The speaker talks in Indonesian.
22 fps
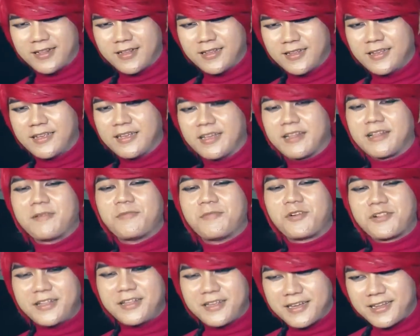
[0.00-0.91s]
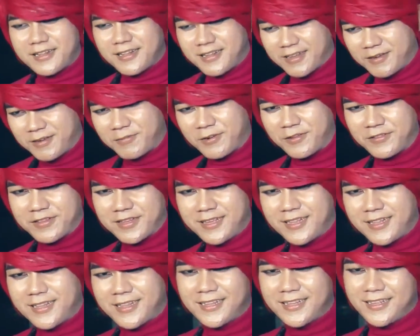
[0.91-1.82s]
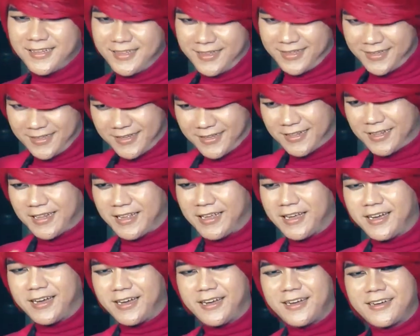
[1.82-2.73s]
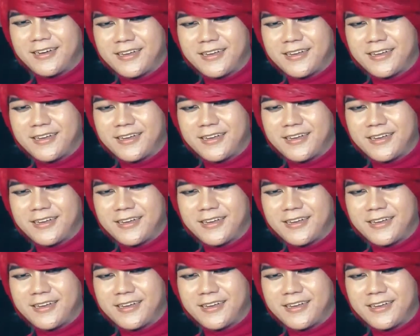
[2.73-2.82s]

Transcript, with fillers: melihat konten video miliknya di YouTube.